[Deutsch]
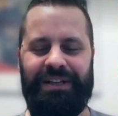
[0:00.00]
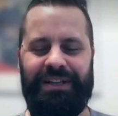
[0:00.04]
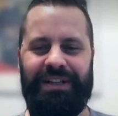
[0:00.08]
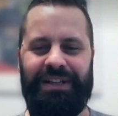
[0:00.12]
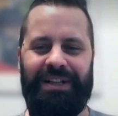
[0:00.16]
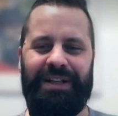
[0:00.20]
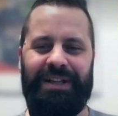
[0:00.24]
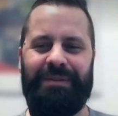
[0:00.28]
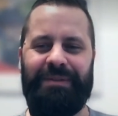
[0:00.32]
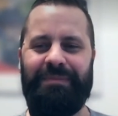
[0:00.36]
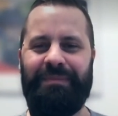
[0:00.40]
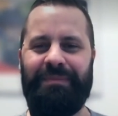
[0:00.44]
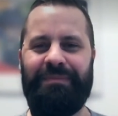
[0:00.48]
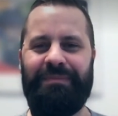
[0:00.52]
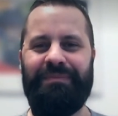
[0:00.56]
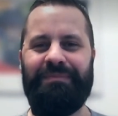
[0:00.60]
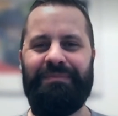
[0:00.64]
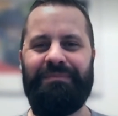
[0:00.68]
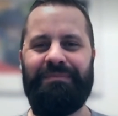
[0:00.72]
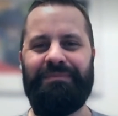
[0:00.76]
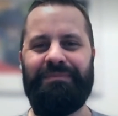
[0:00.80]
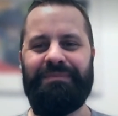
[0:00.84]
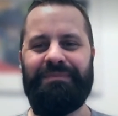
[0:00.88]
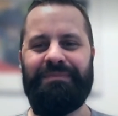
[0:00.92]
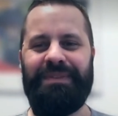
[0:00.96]
Ähm,
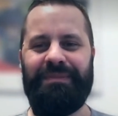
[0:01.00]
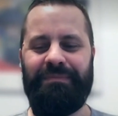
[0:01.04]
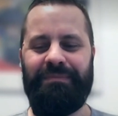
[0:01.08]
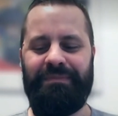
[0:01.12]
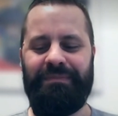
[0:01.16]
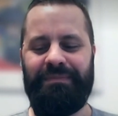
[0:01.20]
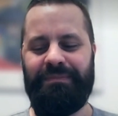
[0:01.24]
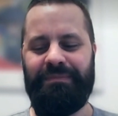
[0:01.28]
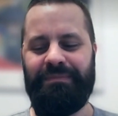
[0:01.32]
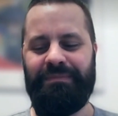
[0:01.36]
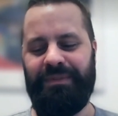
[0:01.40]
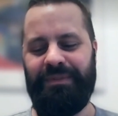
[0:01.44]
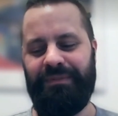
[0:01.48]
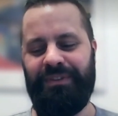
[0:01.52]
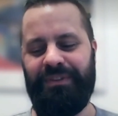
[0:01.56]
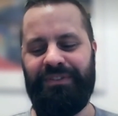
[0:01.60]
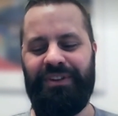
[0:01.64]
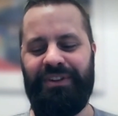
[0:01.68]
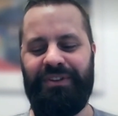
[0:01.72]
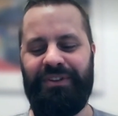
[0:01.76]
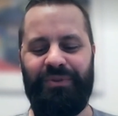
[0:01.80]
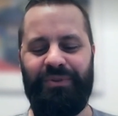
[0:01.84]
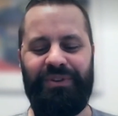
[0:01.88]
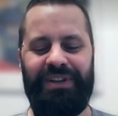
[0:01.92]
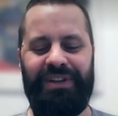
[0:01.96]
ist
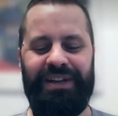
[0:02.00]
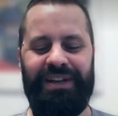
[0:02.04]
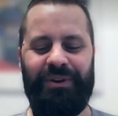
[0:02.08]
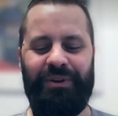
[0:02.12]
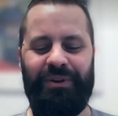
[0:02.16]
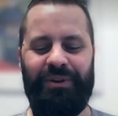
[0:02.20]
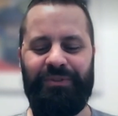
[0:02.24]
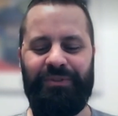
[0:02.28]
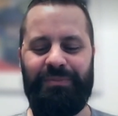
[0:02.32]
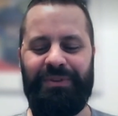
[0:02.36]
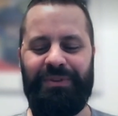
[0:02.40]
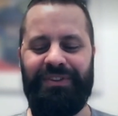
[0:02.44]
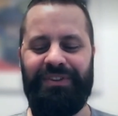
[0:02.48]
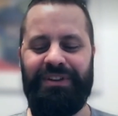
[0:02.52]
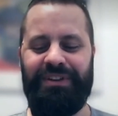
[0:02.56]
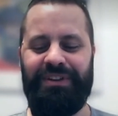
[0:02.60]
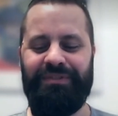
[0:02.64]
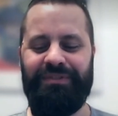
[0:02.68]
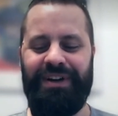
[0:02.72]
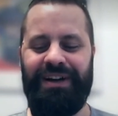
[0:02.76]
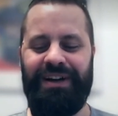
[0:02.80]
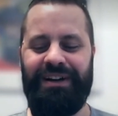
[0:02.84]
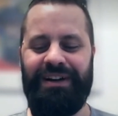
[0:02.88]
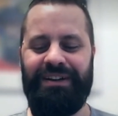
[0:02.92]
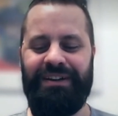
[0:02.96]
natürlich dann auch so ein bisschen die
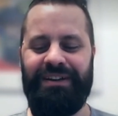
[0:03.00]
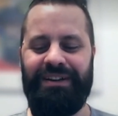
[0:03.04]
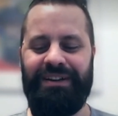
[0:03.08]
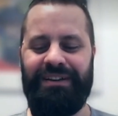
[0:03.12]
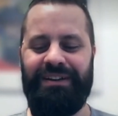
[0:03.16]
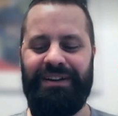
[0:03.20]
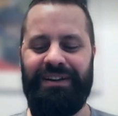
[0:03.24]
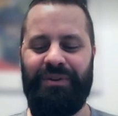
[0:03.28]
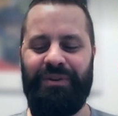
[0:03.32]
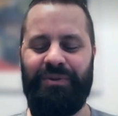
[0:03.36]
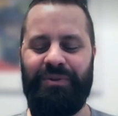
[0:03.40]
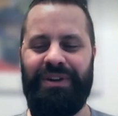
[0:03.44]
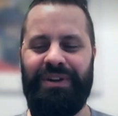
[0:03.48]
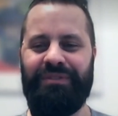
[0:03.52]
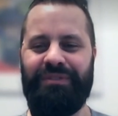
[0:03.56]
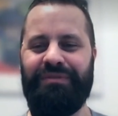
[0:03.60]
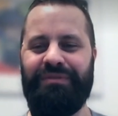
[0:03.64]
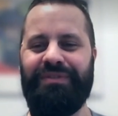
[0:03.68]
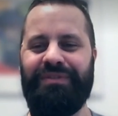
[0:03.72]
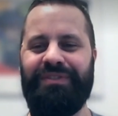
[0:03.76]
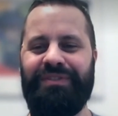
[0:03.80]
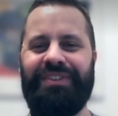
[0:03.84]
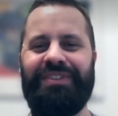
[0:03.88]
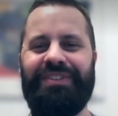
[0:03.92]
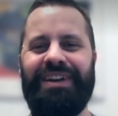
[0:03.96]
Frage, die
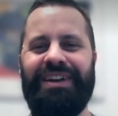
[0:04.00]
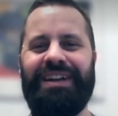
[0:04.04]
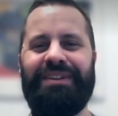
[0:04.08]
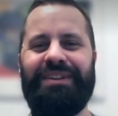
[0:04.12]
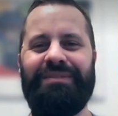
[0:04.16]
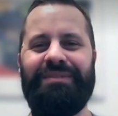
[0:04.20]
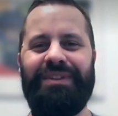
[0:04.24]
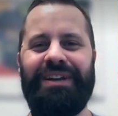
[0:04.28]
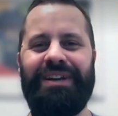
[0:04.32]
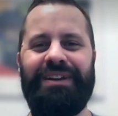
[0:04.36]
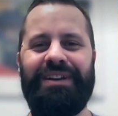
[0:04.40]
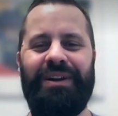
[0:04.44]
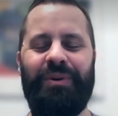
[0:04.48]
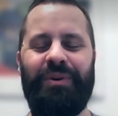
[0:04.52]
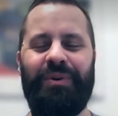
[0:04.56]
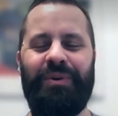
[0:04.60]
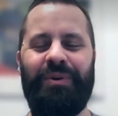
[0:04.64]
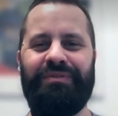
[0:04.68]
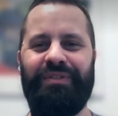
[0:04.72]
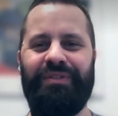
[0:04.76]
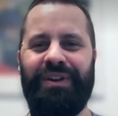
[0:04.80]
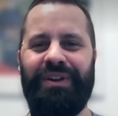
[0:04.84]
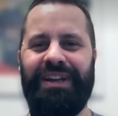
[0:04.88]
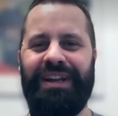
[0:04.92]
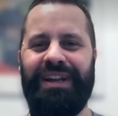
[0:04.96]
150 Seiten, wie genau
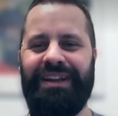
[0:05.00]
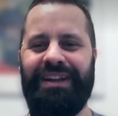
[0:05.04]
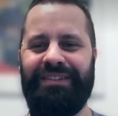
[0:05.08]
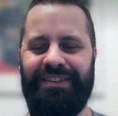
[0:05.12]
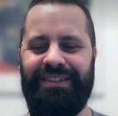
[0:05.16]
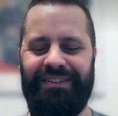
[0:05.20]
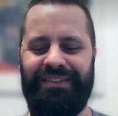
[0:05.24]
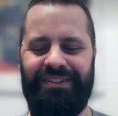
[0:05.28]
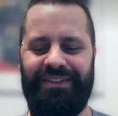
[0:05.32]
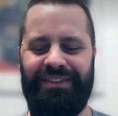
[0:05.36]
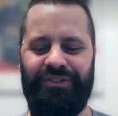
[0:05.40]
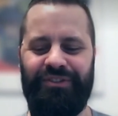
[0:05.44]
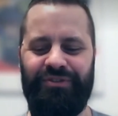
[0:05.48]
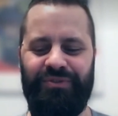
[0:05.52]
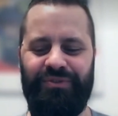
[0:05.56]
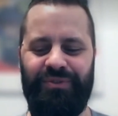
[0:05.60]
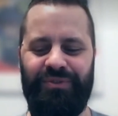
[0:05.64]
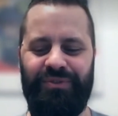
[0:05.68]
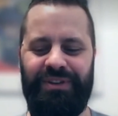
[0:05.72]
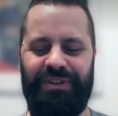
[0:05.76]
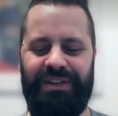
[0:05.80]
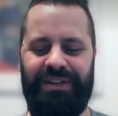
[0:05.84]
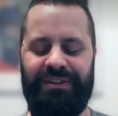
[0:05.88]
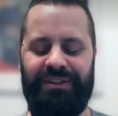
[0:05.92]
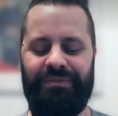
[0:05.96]
die von der SEC
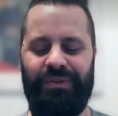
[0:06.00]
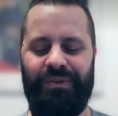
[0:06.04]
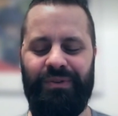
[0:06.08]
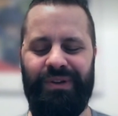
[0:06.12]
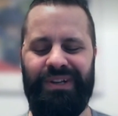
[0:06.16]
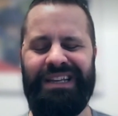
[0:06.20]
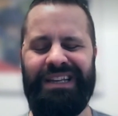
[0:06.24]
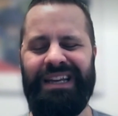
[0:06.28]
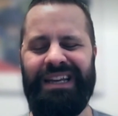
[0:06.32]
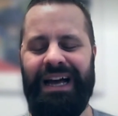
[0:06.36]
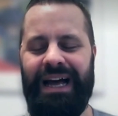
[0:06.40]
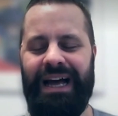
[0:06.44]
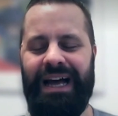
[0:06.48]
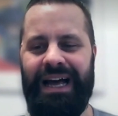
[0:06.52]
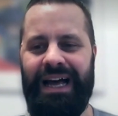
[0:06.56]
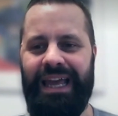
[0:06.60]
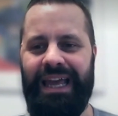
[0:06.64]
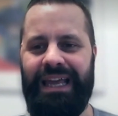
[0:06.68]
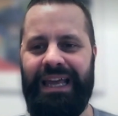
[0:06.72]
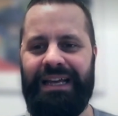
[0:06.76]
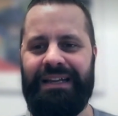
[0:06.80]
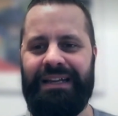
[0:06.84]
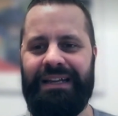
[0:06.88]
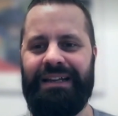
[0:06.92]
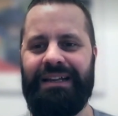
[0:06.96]
studiert worden, die ja
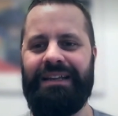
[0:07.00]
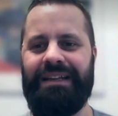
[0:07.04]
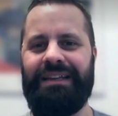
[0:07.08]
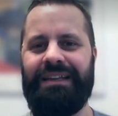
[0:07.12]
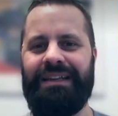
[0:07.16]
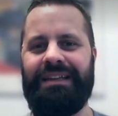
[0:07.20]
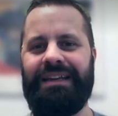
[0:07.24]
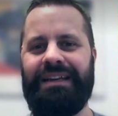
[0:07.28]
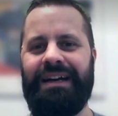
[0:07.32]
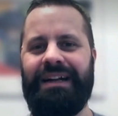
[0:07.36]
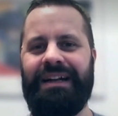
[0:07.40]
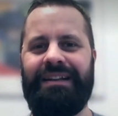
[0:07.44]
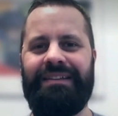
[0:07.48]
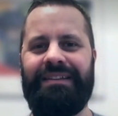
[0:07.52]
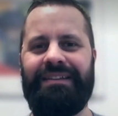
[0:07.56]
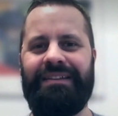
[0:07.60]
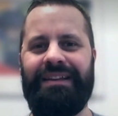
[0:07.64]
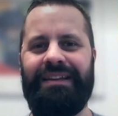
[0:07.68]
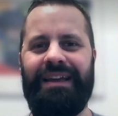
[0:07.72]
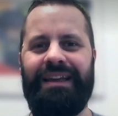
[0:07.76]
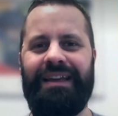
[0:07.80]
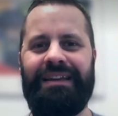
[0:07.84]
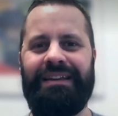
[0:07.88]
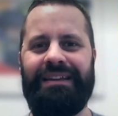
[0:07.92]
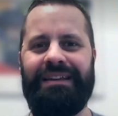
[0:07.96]
eigentlich als
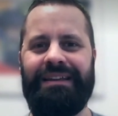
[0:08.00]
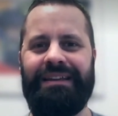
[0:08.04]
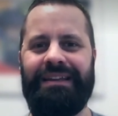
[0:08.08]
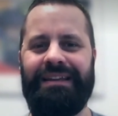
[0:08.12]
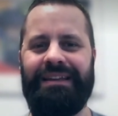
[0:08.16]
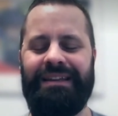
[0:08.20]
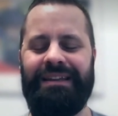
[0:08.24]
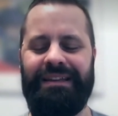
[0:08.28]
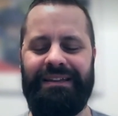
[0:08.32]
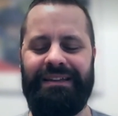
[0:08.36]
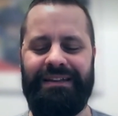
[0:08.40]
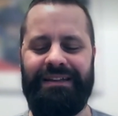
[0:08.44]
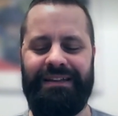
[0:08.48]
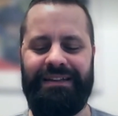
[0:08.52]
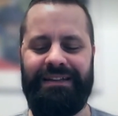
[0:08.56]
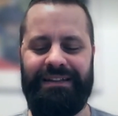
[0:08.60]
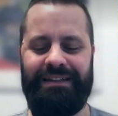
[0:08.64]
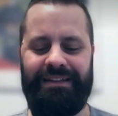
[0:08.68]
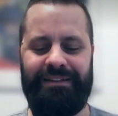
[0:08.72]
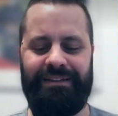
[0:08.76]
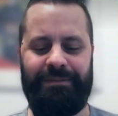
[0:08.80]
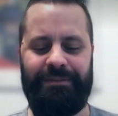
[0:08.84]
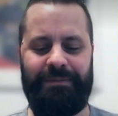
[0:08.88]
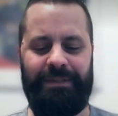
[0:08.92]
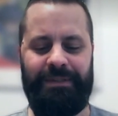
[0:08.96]
recht rigide
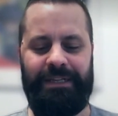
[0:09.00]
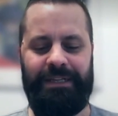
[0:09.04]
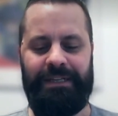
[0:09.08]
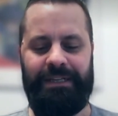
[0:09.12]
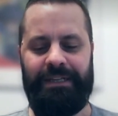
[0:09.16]
gilt.